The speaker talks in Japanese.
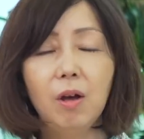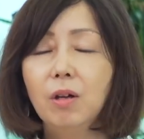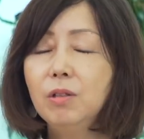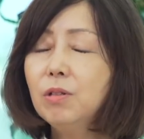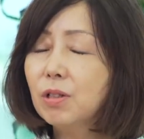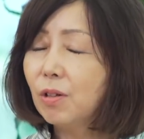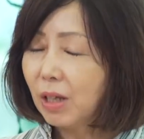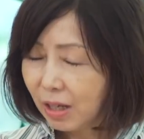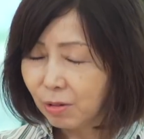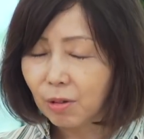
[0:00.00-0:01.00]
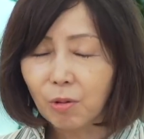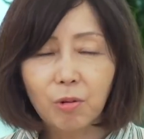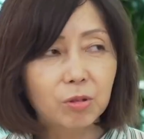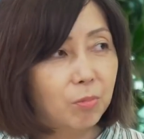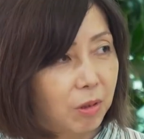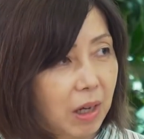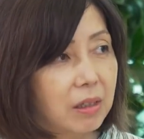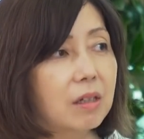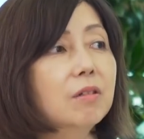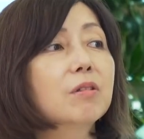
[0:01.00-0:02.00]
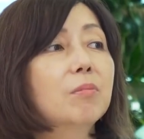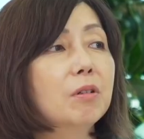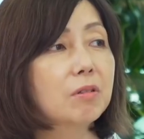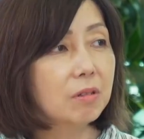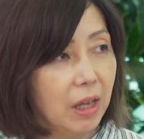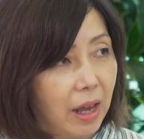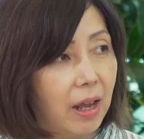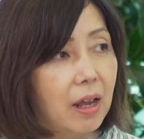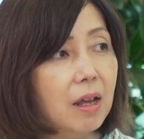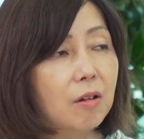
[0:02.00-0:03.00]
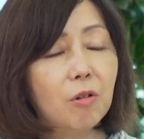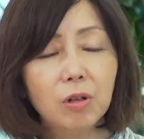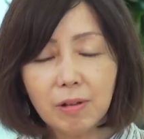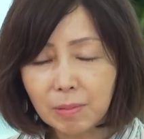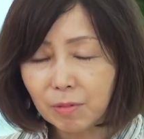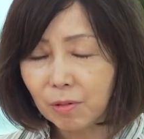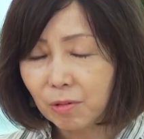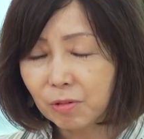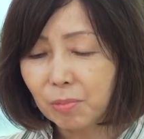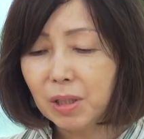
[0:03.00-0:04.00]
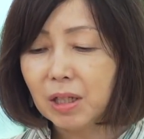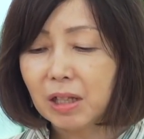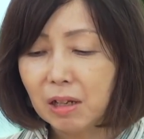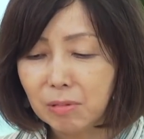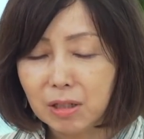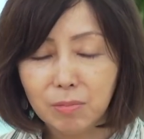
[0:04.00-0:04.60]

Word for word: ニュースの内容とか報道も変わってくると思うので、ね、これはもう本当みんなテレビ新